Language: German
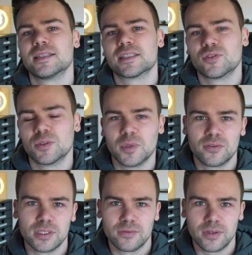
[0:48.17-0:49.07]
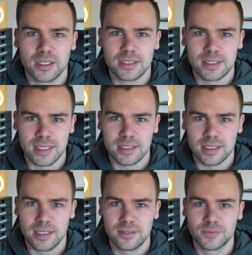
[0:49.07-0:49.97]
Das würde mir auf jeden Fall sehr,
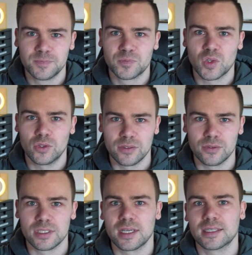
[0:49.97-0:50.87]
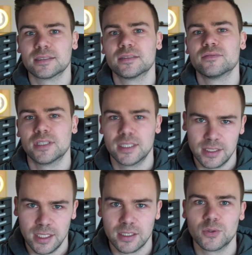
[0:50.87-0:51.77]
sehr helfen. Und ich würde sagen, wir
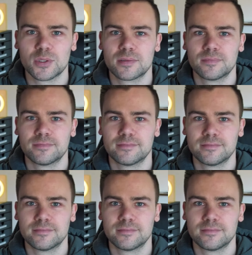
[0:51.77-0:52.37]
legen direkt los.